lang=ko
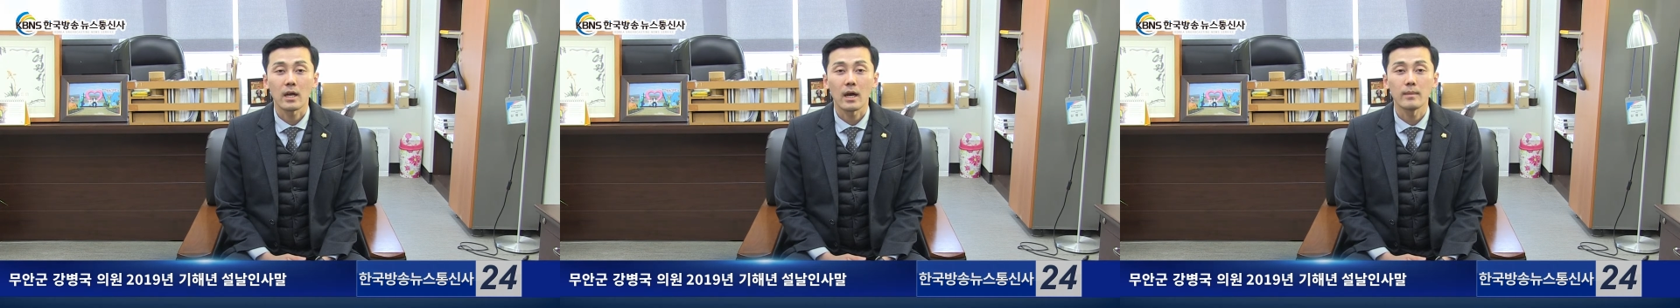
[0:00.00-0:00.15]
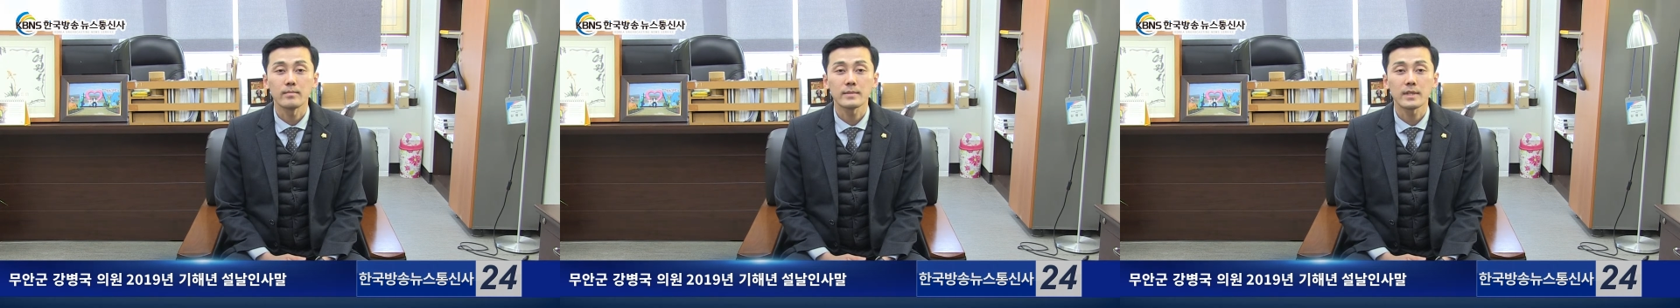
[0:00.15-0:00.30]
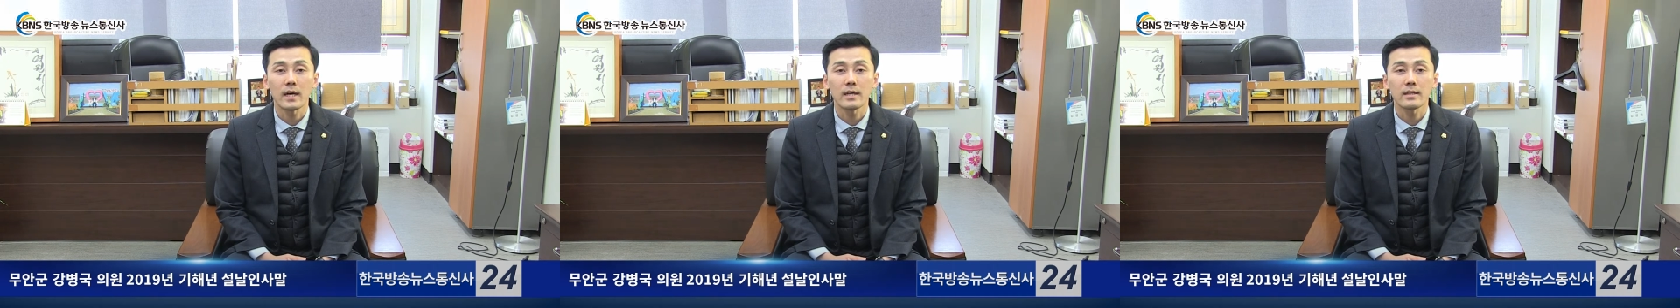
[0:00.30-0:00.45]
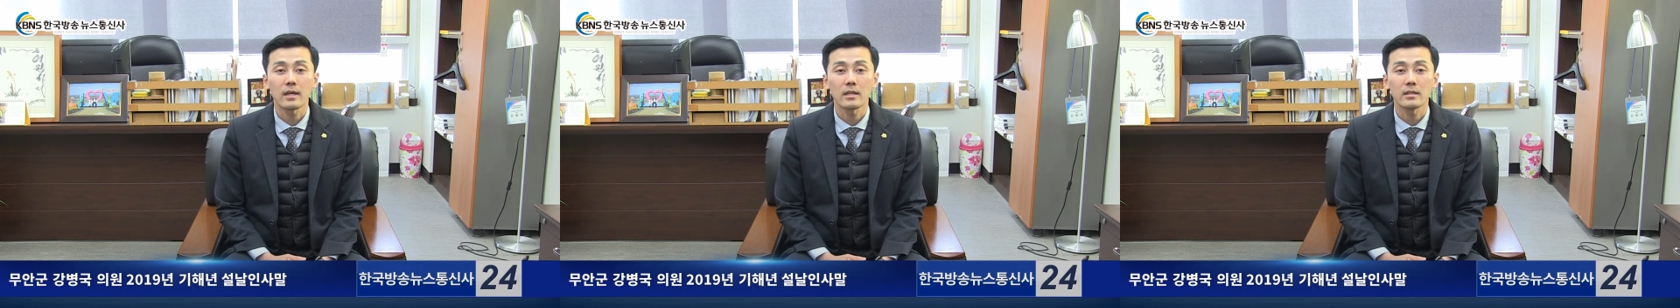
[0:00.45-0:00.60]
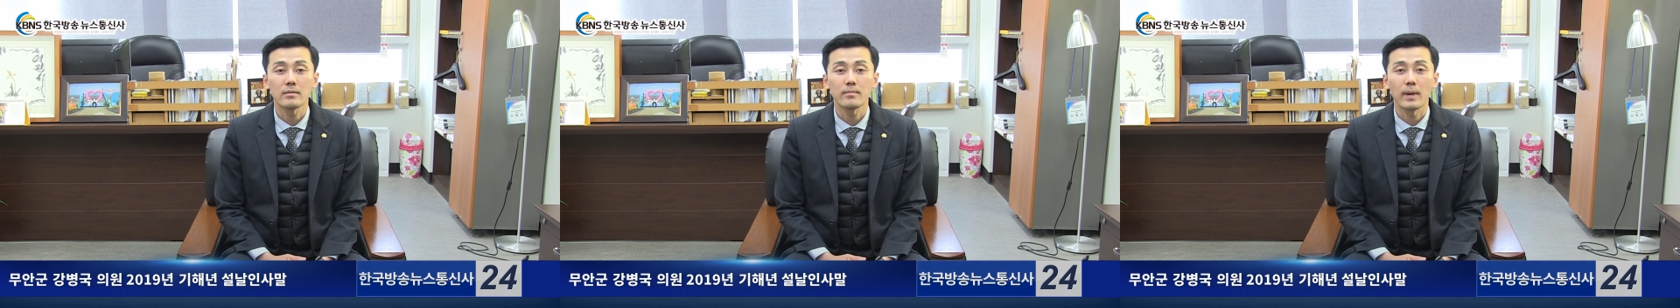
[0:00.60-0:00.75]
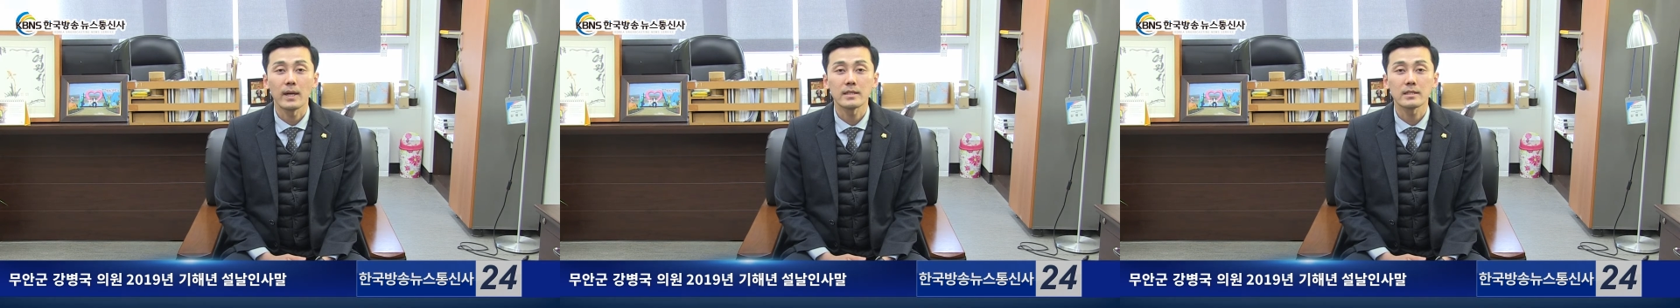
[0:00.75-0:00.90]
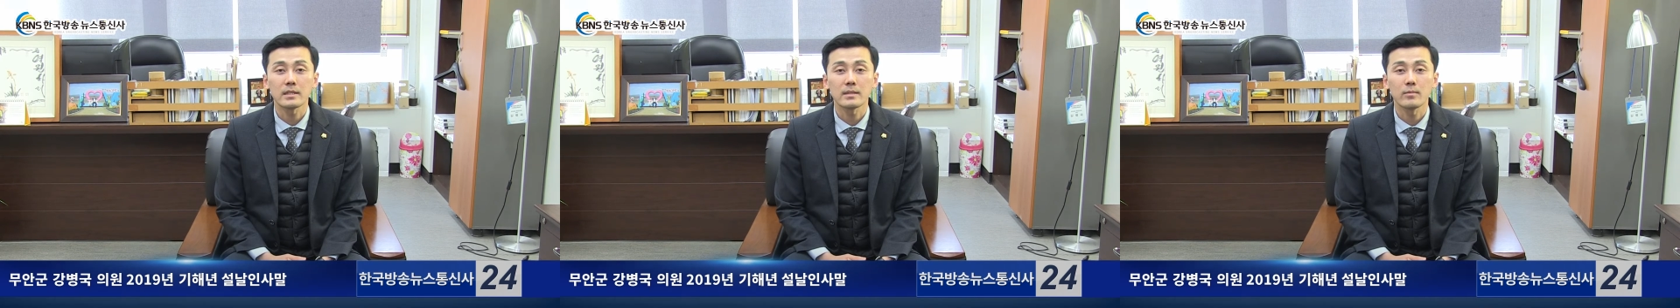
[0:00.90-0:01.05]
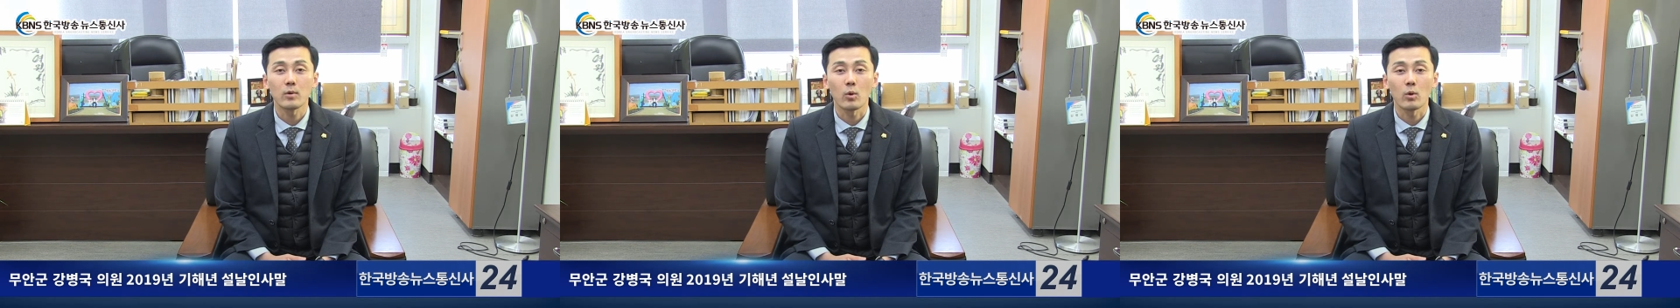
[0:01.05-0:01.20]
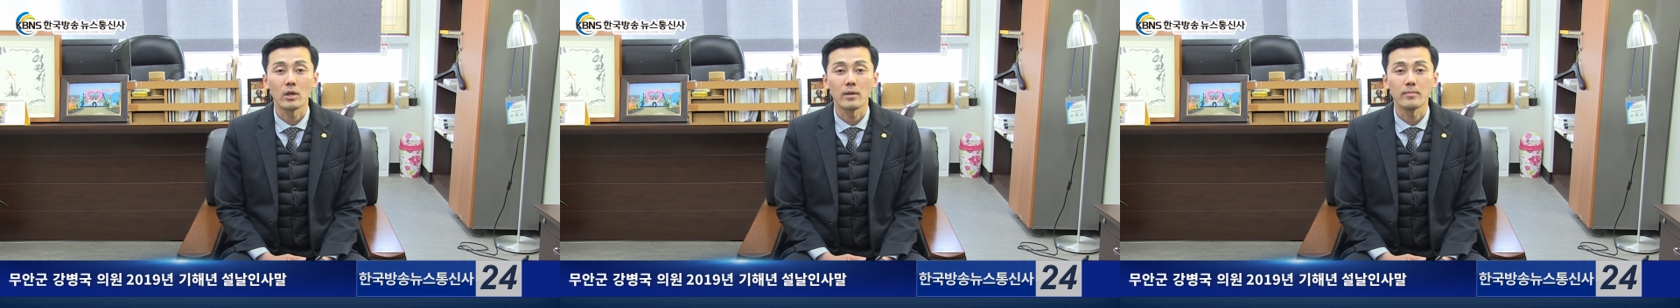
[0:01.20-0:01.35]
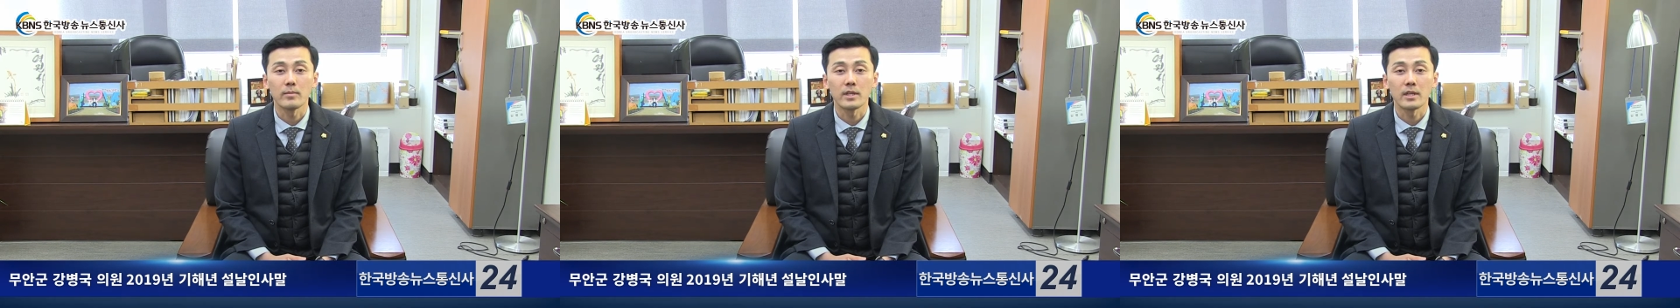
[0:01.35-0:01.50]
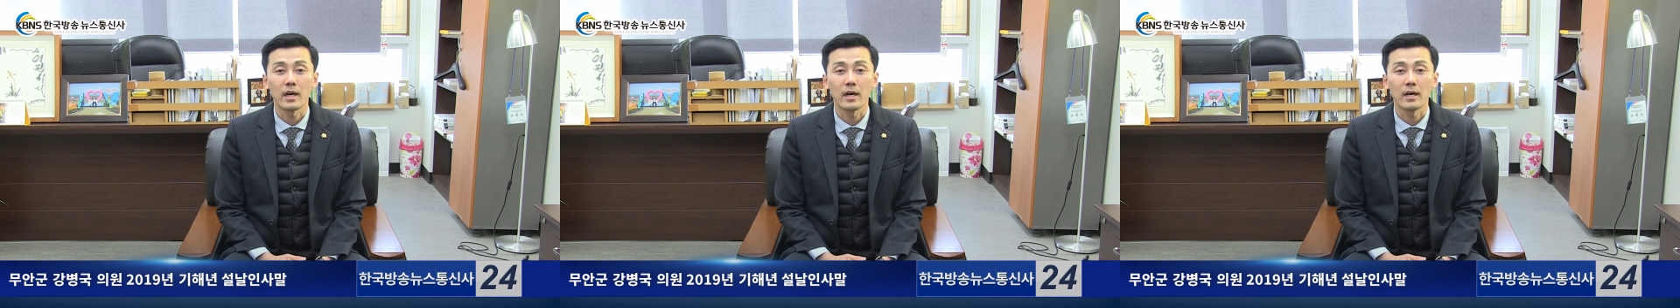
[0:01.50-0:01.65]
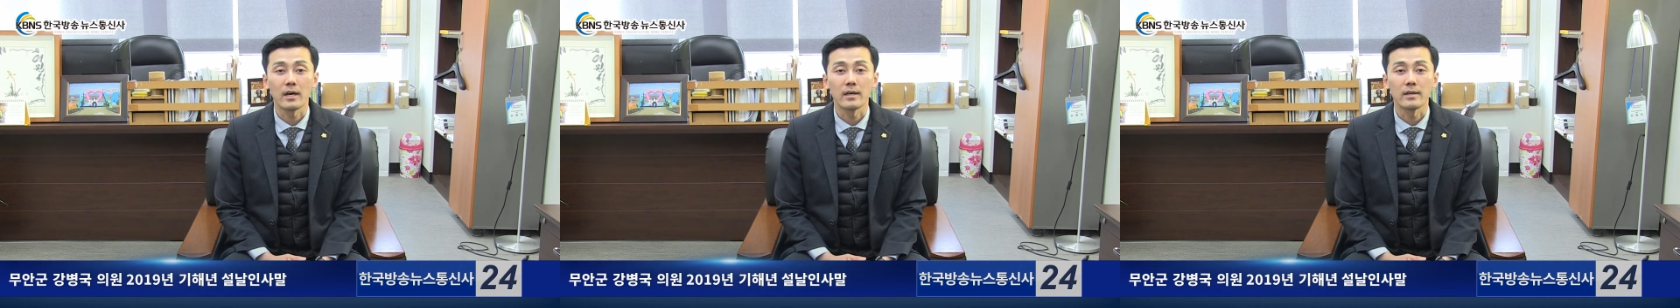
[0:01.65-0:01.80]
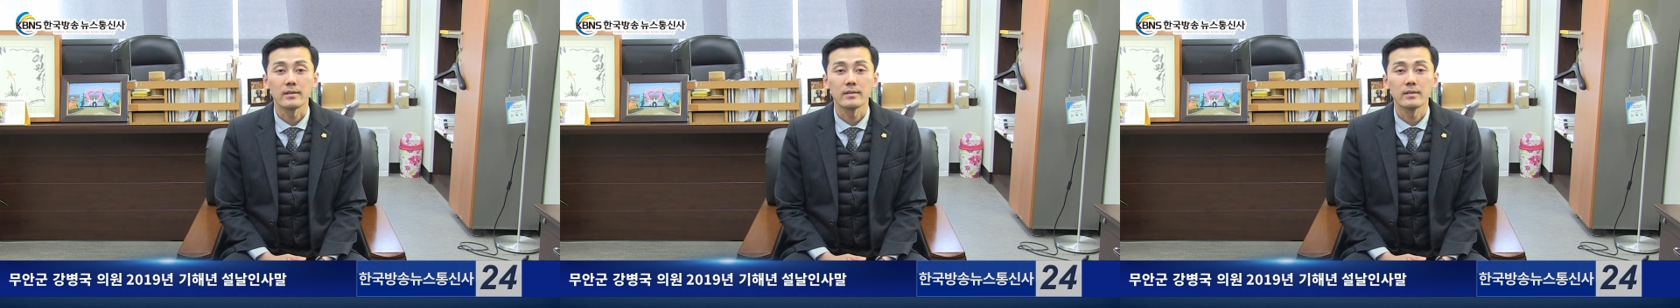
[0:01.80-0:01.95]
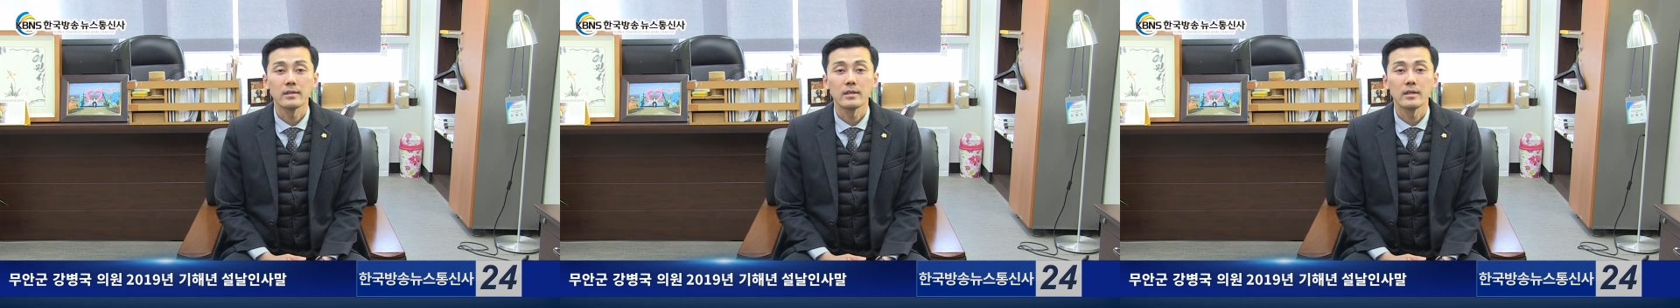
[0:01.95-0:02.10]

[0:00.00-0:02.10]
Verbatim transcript: 감사하다는 말씀을 올립니다.